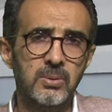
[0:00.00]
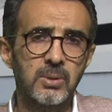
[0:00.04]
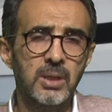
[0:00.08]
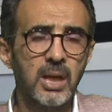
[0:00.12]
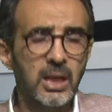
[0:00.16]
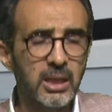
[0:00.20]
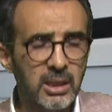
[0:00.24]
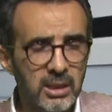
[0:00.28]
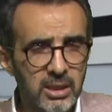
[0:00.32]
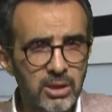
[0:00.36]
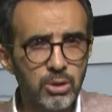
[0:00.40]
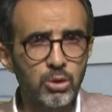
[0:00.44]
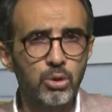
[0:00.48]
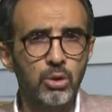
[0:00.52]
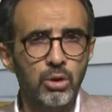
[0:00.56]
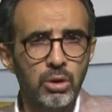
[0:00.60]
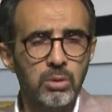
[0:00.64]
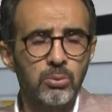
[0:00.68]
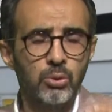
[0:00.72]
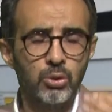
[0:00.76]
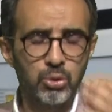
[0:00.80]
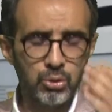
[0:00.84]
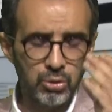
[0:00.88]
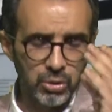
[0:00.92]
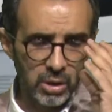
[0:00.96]
Ya
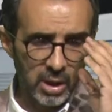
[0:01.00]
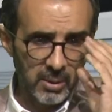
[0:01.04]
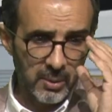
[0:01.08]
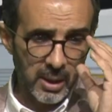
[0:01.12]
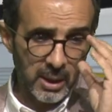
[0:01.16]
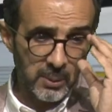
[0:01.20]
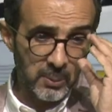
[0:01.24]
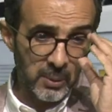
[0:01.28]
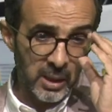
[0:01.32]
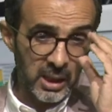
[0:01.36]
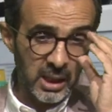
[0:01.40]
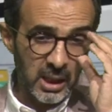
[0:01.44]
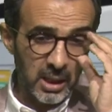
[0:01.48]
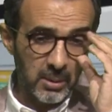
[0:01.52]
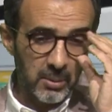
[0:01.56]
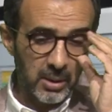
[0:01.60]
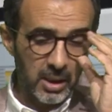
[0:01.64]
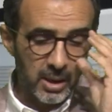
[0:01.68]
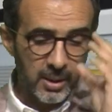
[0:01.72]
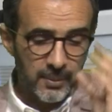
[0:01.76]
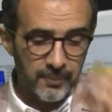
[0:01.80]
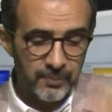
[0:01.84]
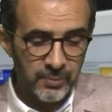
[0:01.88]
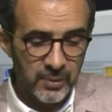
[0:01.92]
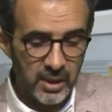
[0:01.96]
kızıyorum kusura bakmayın
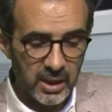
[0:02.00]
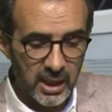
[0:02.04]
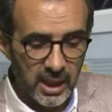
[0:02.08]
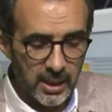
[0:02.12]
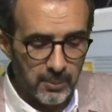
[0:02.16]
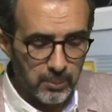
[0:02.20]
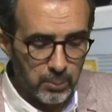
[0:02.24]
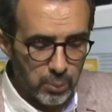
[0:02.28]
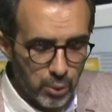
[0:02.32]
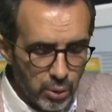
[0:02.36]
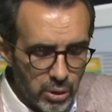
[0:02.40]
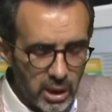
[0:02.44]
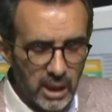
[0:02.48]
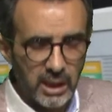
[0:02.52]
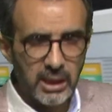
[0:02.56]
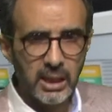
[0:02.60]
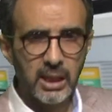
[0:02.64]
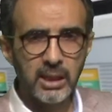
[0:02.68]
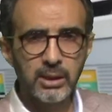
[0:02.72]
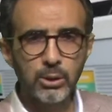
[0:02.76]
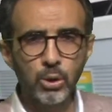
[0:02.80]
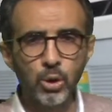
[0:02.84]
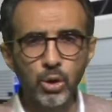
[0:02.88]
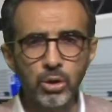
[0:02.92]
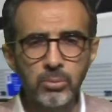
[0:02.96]
ama yani bu
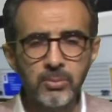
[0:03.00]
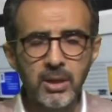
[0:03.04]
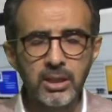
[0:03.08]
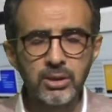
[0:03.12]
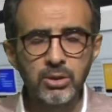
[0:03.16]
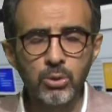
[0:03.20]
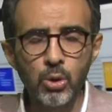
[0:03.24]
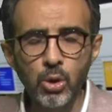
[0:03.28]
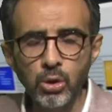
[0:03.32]
kadar da olmaz.